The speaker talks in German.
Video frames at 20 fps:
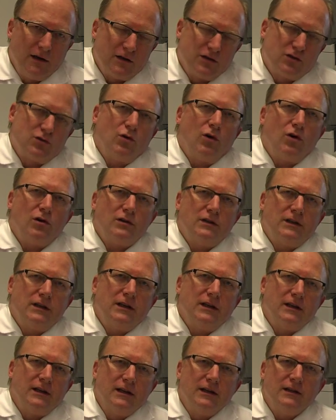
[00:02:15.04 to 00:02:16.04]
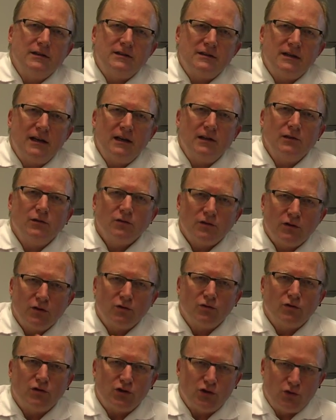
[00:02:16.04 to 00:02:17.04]
So auch die Gehirnzellen und die
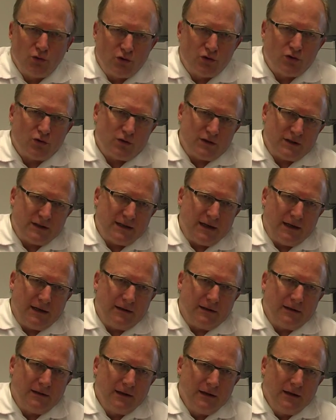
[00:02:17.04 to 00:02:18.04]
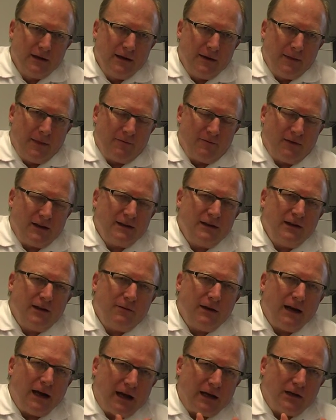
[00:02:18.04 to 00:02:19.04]
Unterstützungszellen. Wenn die
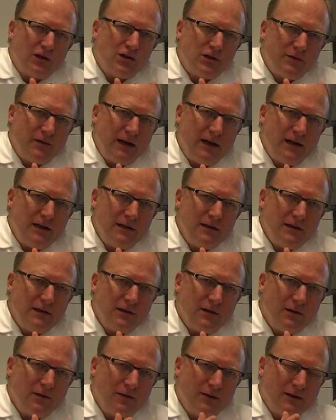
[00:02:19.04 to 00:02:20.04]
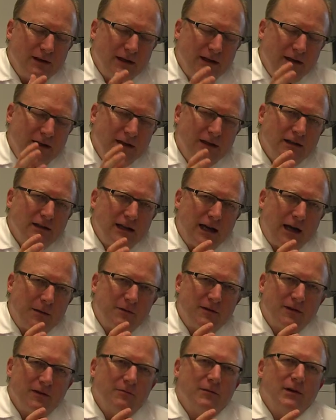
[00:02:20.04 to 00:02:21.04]
aber anschwellen und die
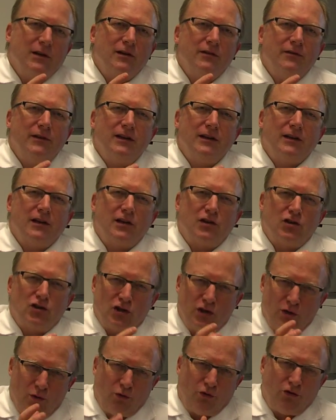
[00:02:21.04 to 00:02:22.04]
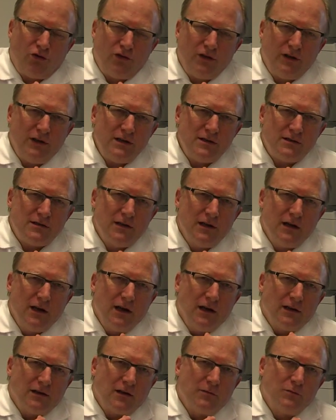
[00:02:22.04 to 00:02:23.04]
Gehirnkapsel mehr oder weniger geschlossen ist,
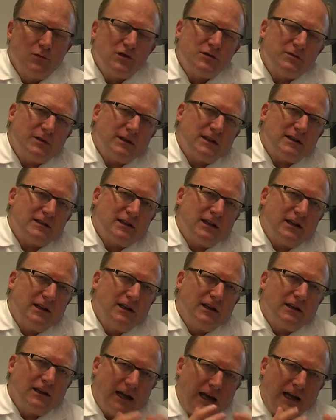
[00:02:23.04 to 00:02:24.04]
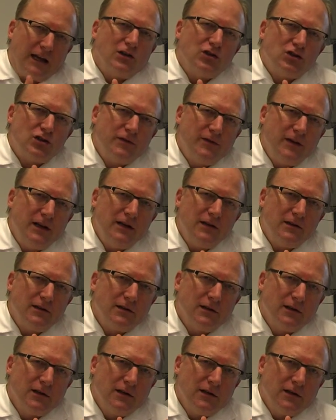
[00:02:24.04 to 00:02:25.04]
dann muss, wenn das Gehirn anschwillt,
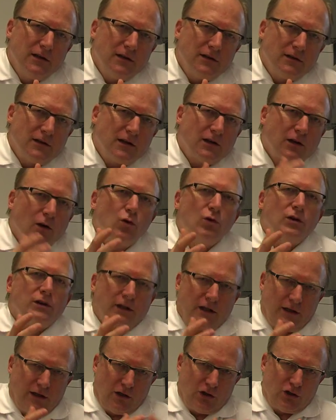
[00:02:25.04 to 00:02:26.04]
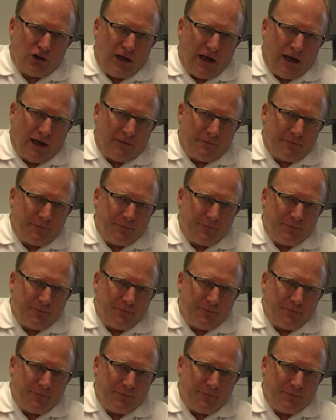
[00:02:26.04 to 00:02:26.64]
der Druck drinnen steigen.